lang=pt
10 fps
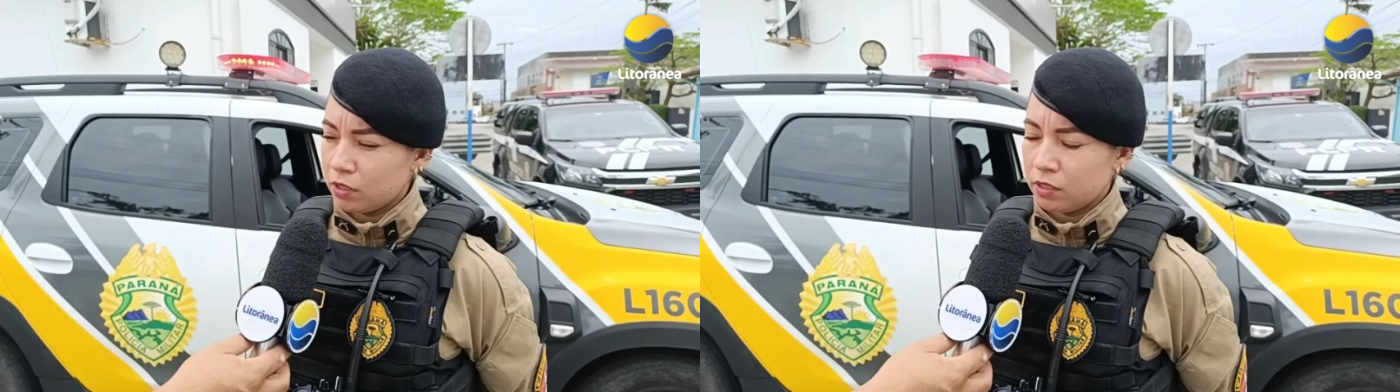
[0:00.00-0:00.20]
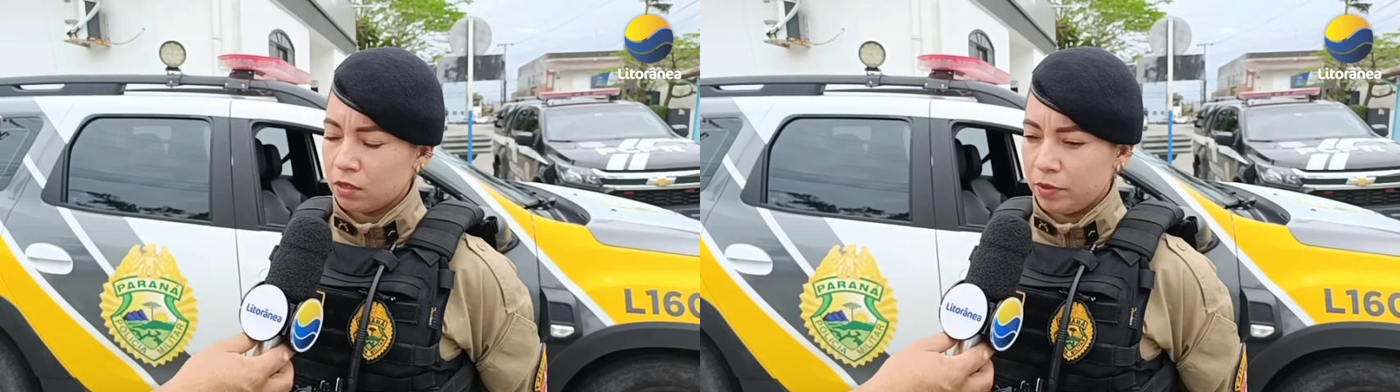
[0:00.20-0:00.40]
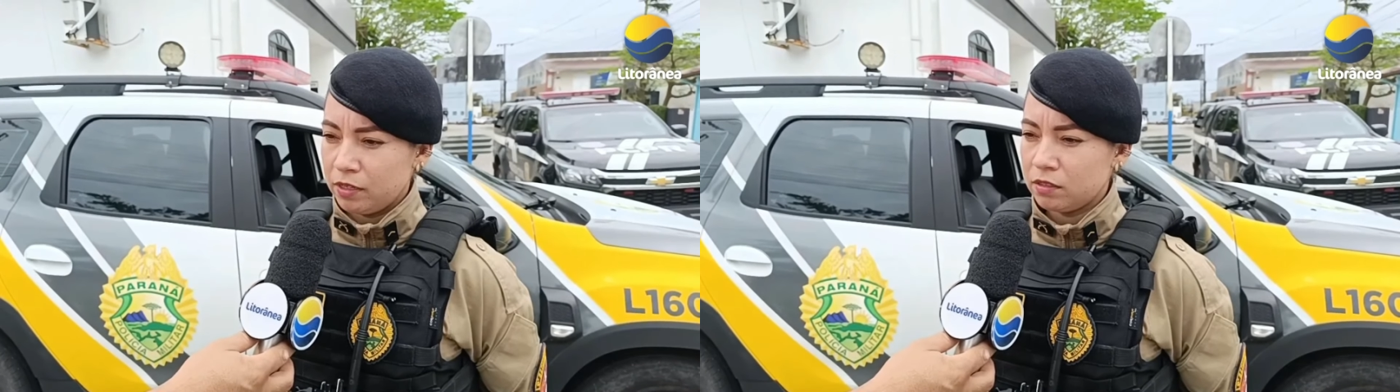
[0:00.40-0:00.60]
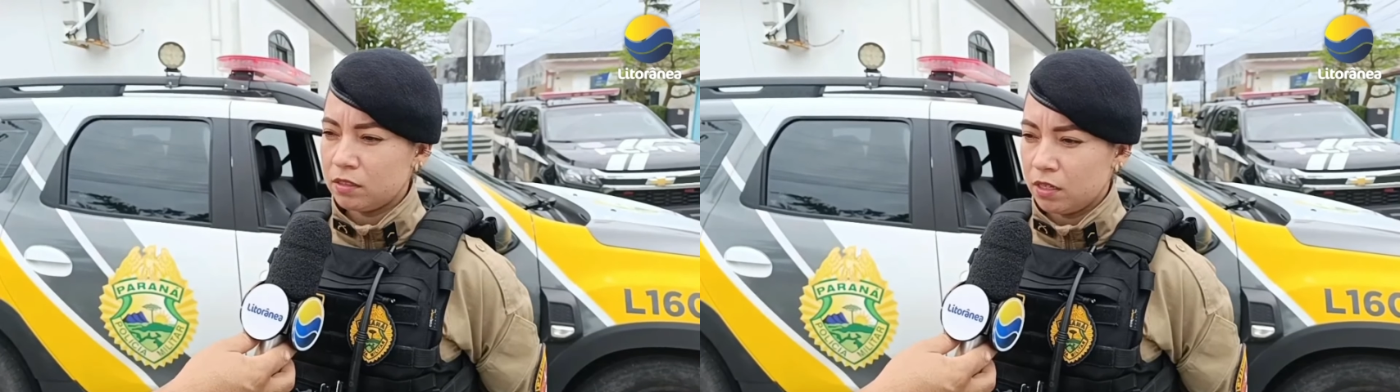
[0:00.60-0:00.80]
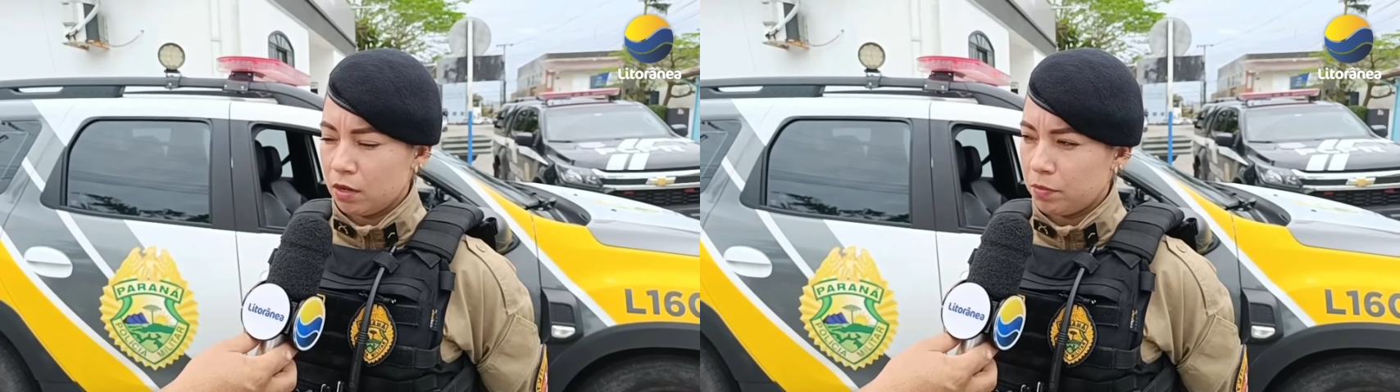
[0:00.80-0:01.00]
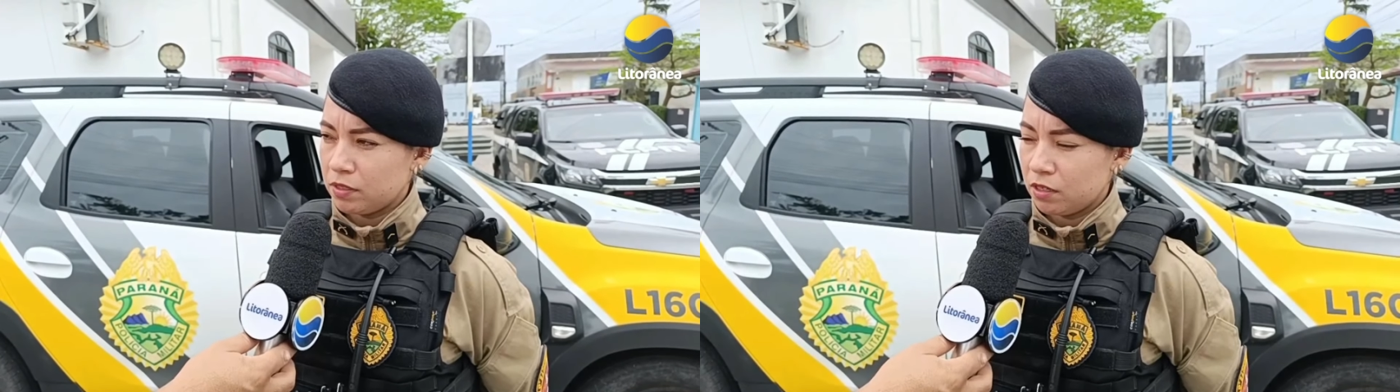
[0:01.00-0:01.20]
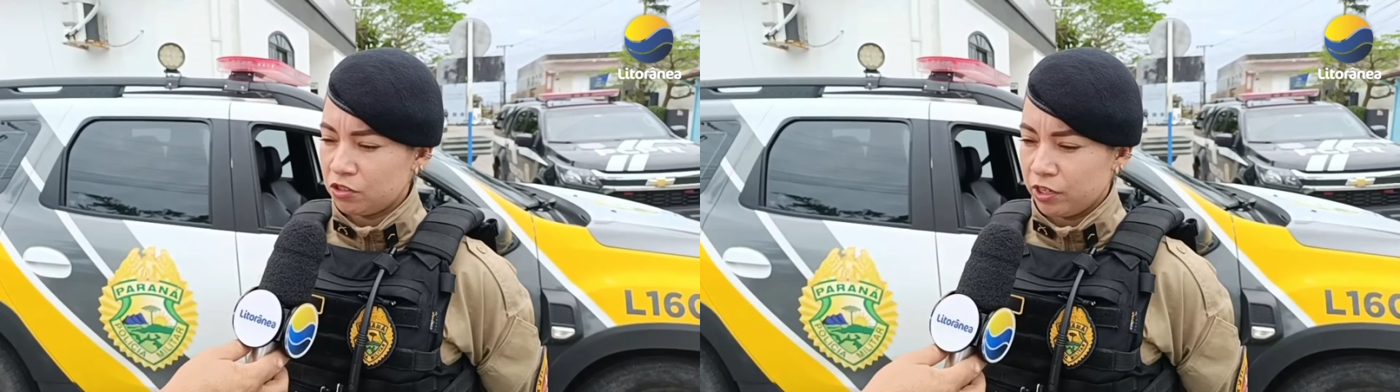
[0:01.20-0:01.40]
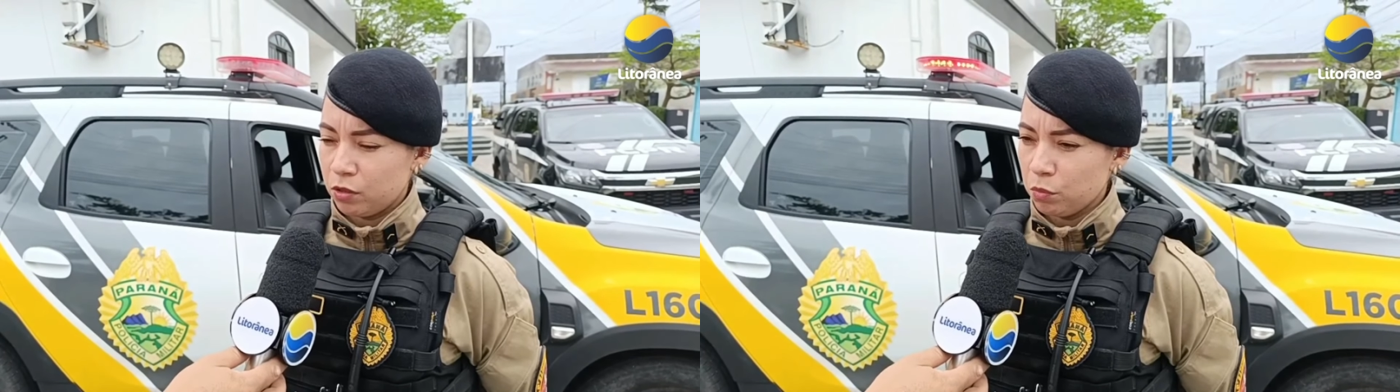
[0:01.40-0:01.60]
que também seria
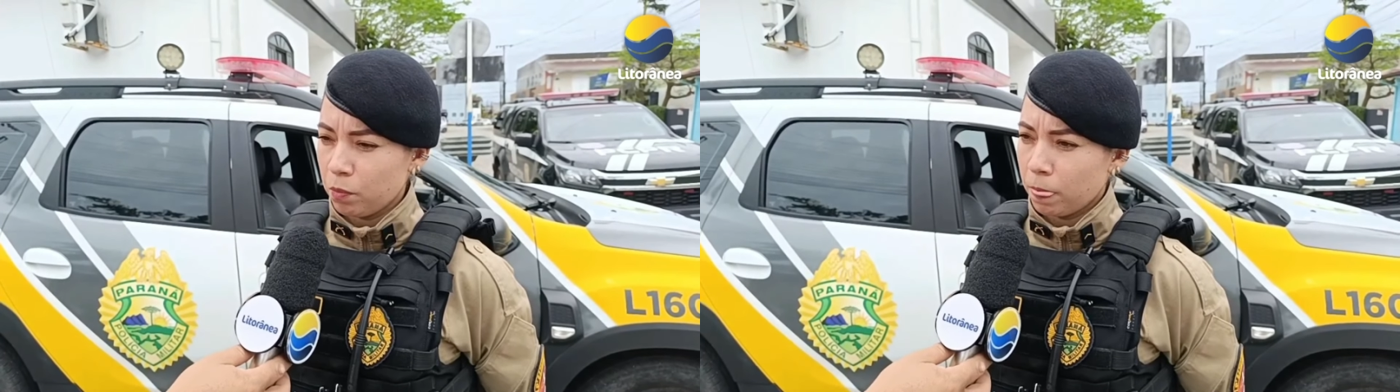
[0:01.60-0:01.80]
passageiro,